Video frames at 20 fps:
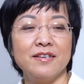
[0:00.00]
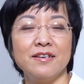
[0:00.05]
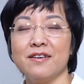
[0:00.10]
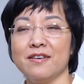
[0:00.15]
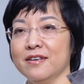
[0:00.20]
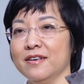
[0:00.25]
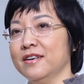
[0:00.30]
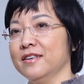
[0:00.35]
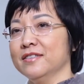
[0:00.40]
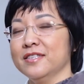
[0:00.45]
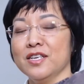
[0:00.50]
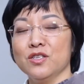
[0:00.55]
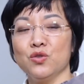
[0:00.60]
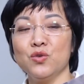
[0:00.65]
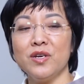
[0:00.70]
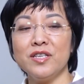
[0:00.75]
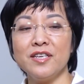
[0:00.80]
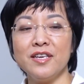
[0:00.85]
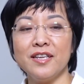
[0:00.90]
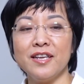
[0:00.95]
được uh, sản
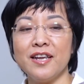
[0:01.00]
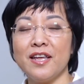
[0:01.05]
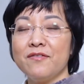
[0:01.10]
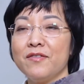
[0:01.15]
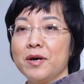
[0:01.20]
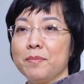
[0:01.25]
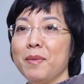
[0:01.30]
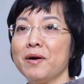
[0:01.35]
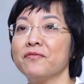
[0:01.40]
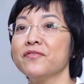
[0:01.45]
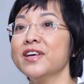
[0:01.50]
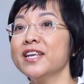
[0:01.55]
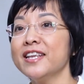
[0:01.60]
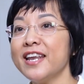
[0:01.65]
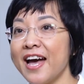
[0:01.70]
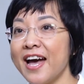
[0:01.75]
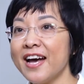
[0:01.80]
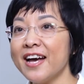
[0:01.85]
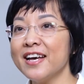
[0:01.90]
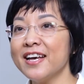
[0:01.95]
xuất như thế này và bằng
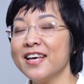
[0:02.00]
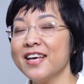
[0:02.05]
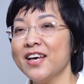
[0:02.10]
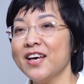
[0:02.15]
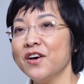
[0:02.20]
viên nang,